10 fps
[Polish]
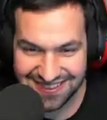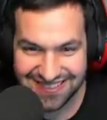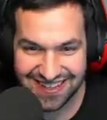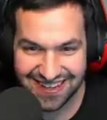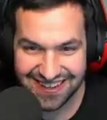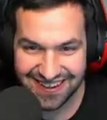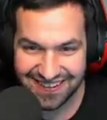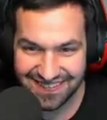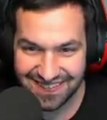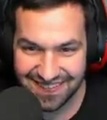Źle.
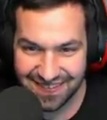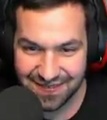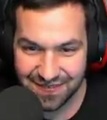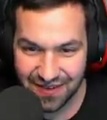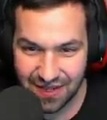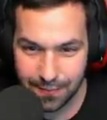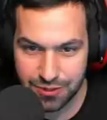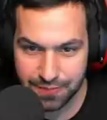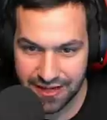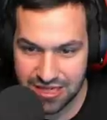Uwaga,
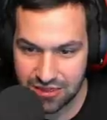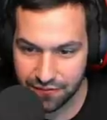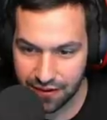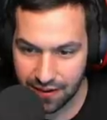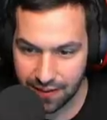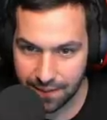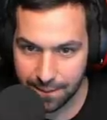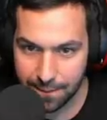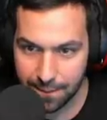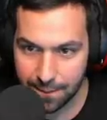proszę dobra, państwa... Mam biec, biec
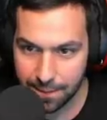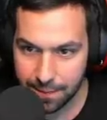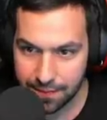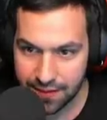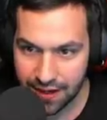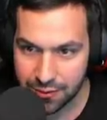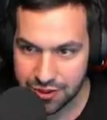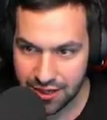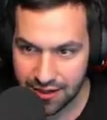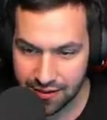z tym szkłem, czy nie? Nie, już
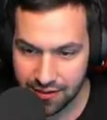nie.